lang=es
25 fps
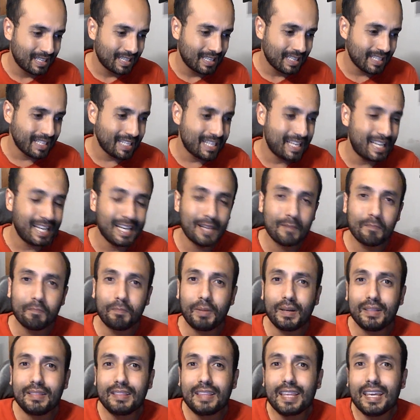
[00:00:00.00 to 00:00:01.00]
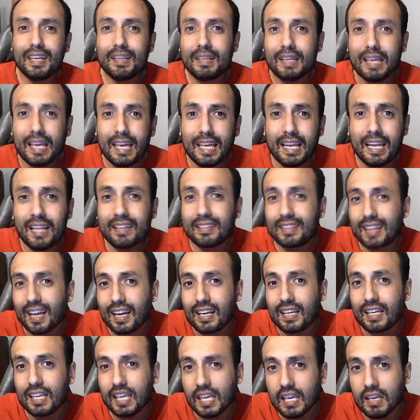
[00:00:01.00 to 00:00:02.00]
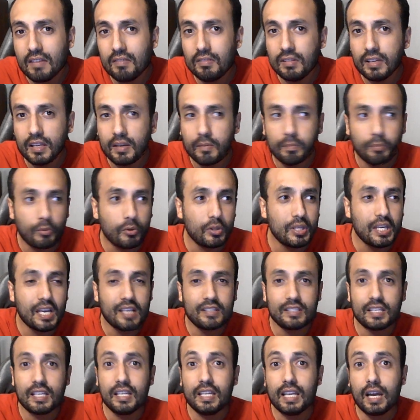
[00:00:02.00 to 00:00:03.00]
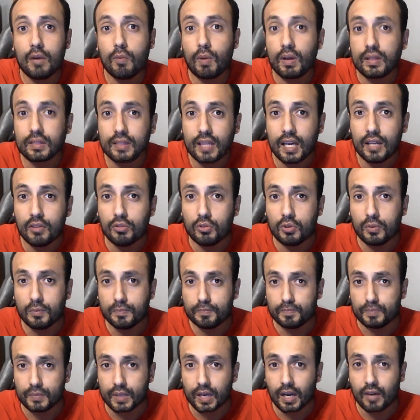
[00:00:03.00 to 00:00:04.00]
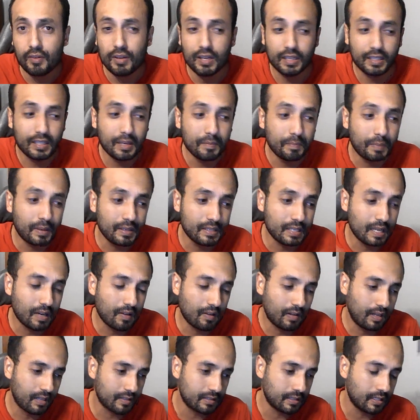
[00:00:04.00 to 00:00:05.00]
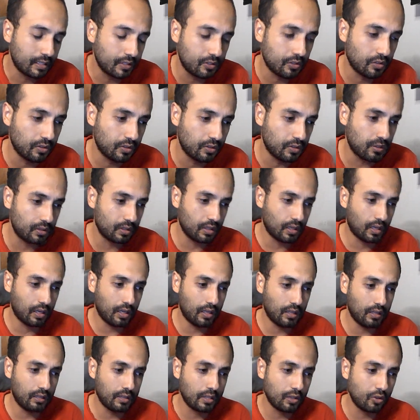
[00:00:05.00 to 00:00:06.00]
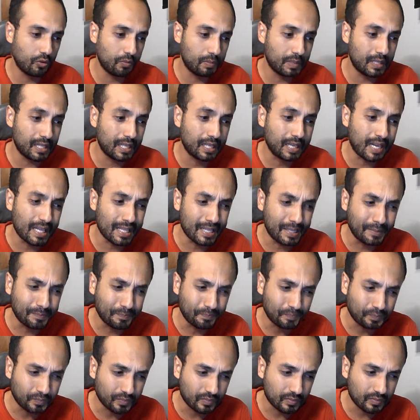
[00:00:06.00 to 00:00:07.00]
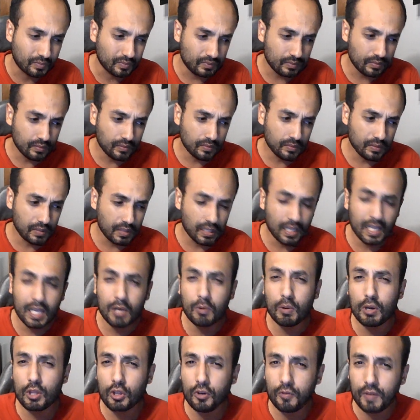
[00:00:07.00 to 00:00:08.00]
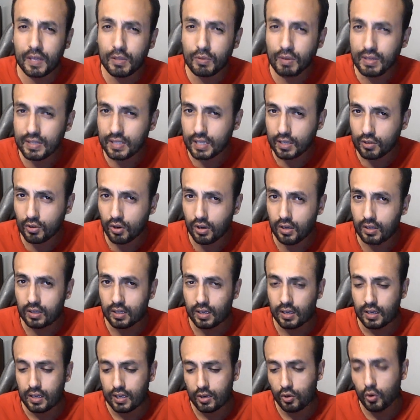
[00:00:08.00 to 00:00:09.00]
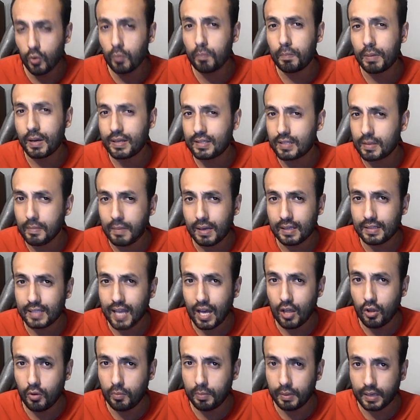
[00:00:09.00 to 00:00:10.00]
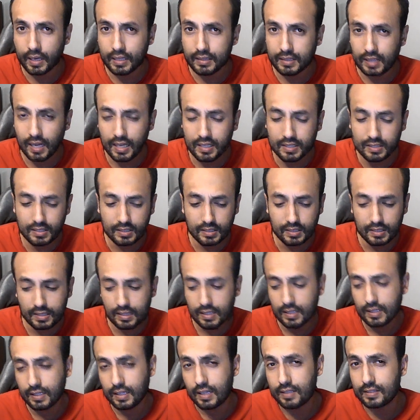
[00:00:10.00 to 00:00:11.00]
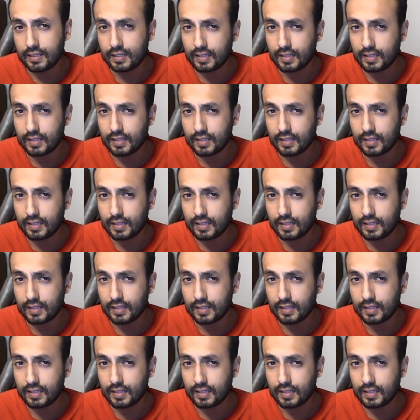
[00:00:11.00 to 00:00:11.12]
Y el empate era tangible, podía seguir aguantando a ver qué pasaba la selección de, Dominicana. Y bueno, vino ese error, un pase mal dado para atrás, que se